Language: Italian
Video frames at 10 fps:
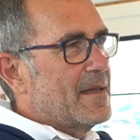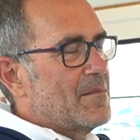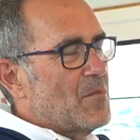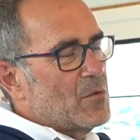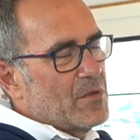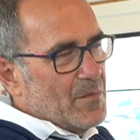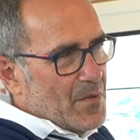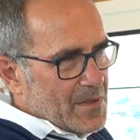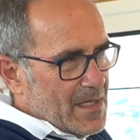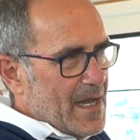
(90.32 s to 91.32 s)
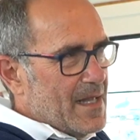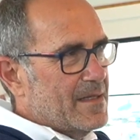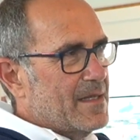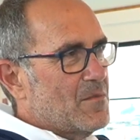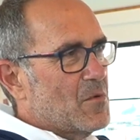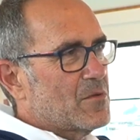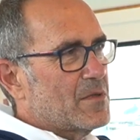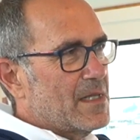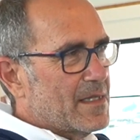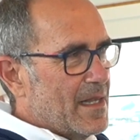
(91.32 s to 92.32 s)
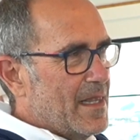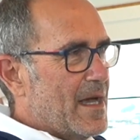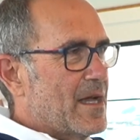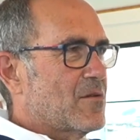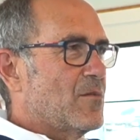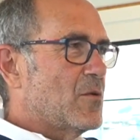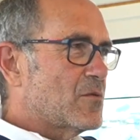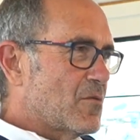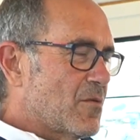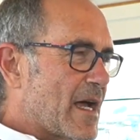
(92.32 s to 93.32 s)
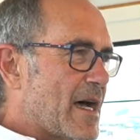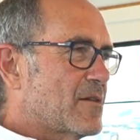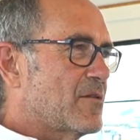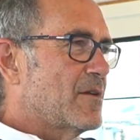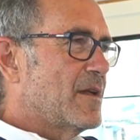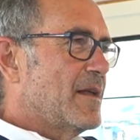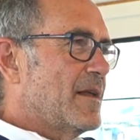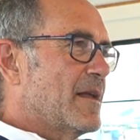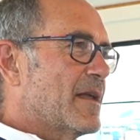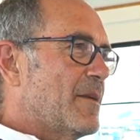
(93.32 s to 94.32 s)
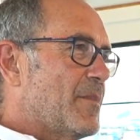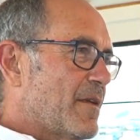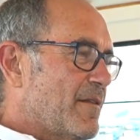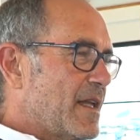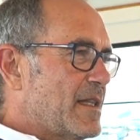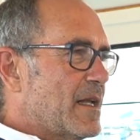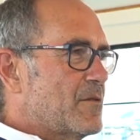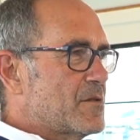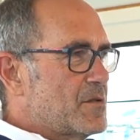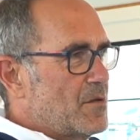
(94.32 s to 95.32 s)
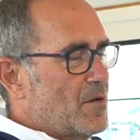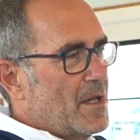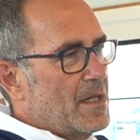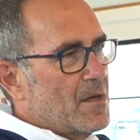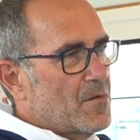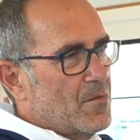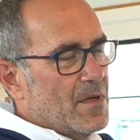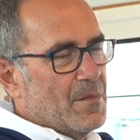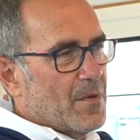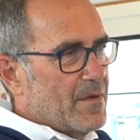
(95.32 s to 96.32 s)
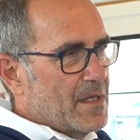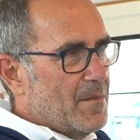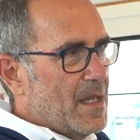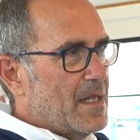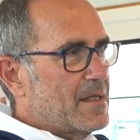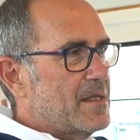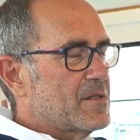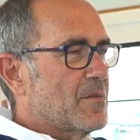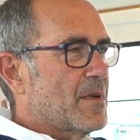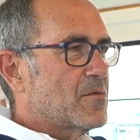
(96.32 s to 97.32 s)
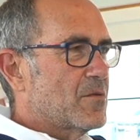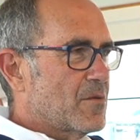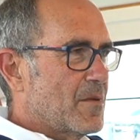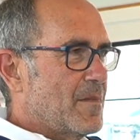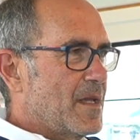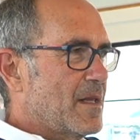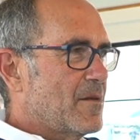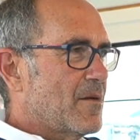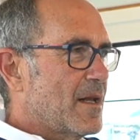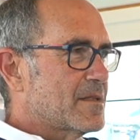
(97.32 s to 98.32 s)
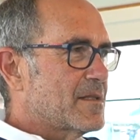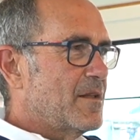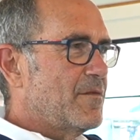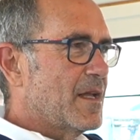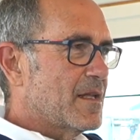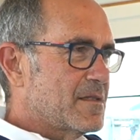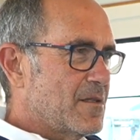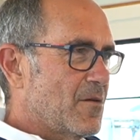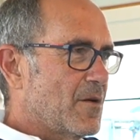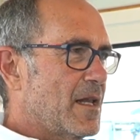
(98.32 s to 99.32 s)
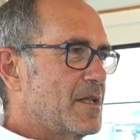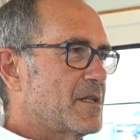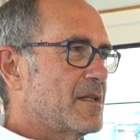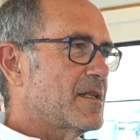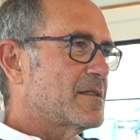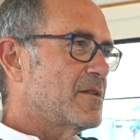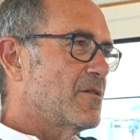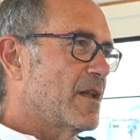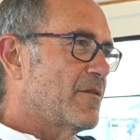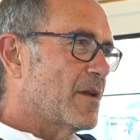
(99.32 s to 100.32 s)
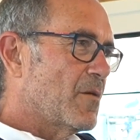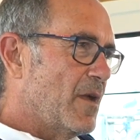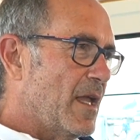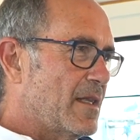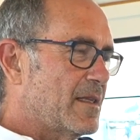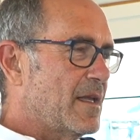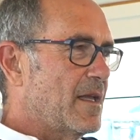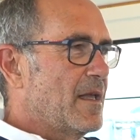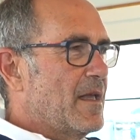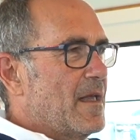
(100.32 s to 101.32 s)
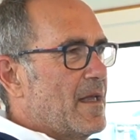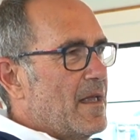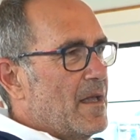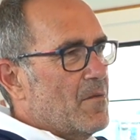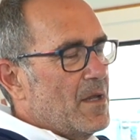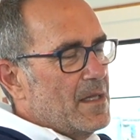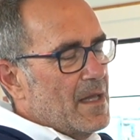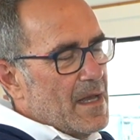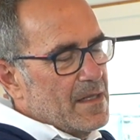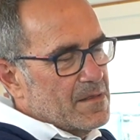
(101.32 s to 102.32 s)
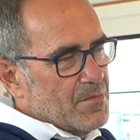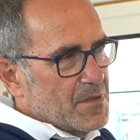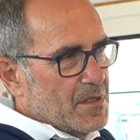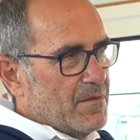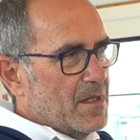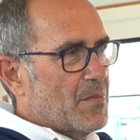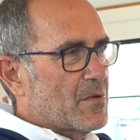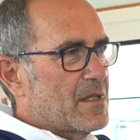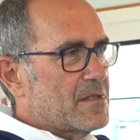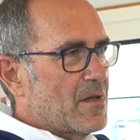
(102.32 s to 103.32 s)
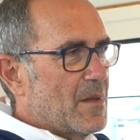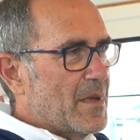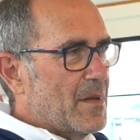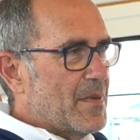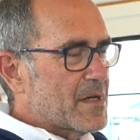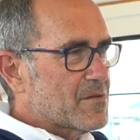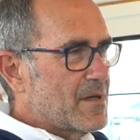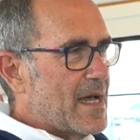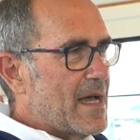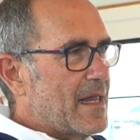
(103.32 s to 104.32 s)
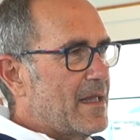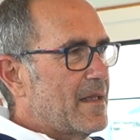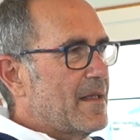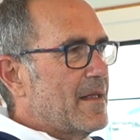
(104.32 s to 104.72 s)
molto importante, molto dettagliato, molto curato che prevede l'adozione di alcuni provvedimenti, soprattutto in merito alla sanificazione, all'igienizzazione frequente e quindi ai dispositivi di protezione per il personale